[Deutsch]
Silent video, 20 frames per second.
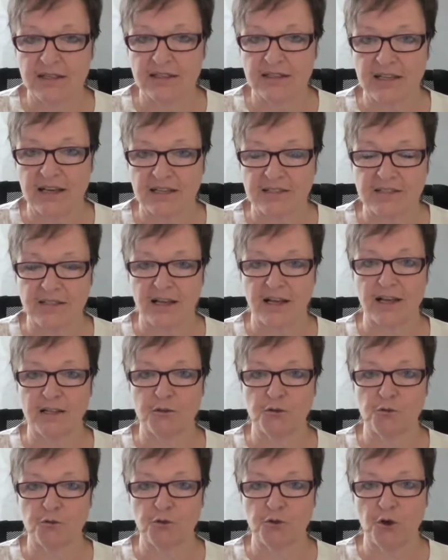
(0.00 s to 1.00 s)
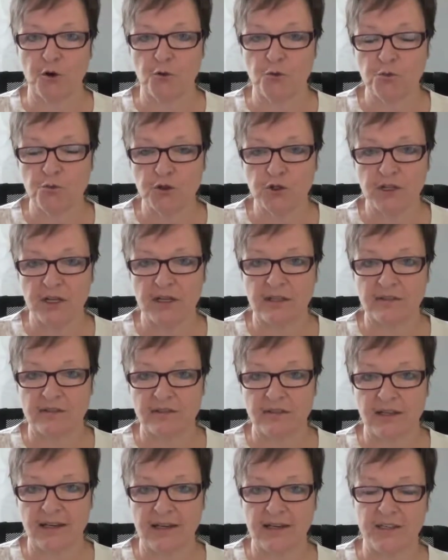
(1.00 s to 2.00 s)
Das kann unter
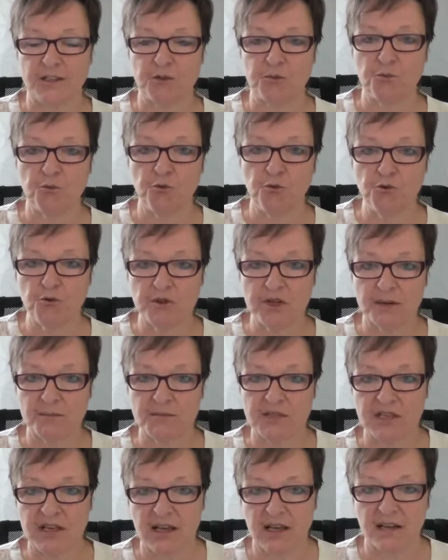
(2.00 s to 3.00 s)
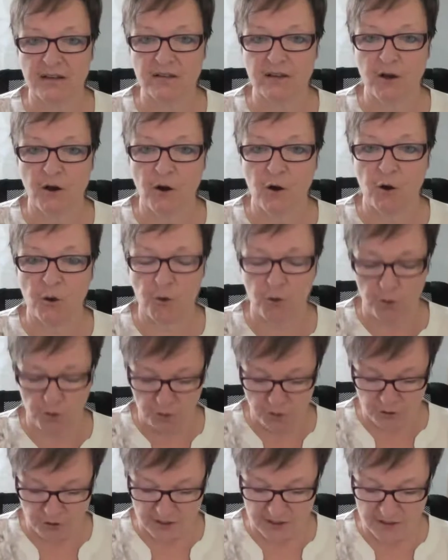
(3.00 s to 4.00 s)
Umständen recht mühsam sein
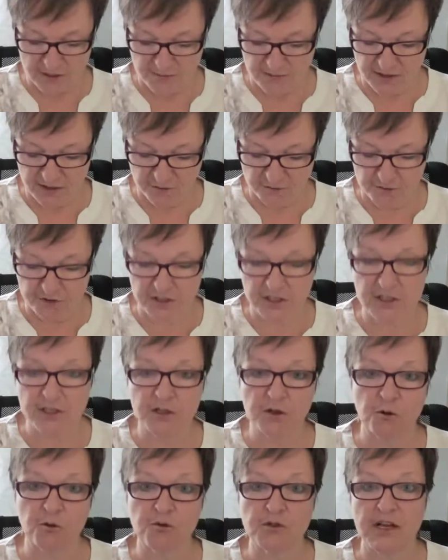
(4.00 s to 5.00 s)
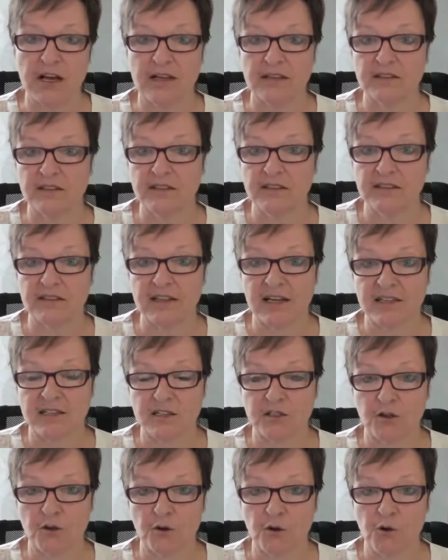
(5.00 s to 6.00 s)
und deswegen finde ich es großartig,
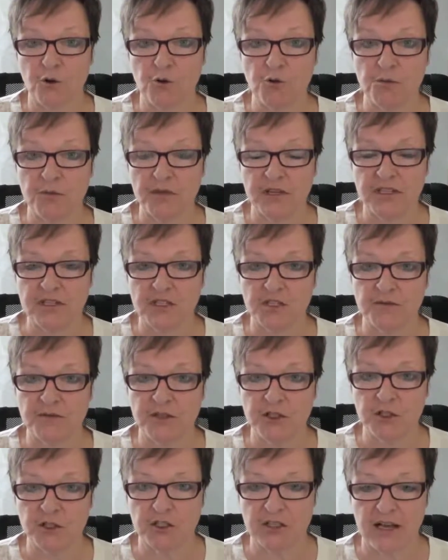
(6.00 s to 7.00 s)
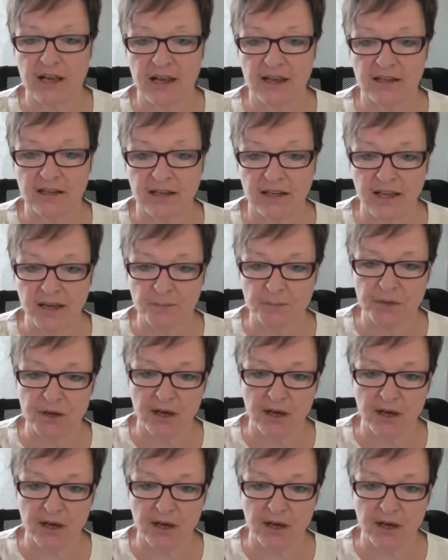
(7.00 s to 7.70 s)
dass Loom inzwischen eine App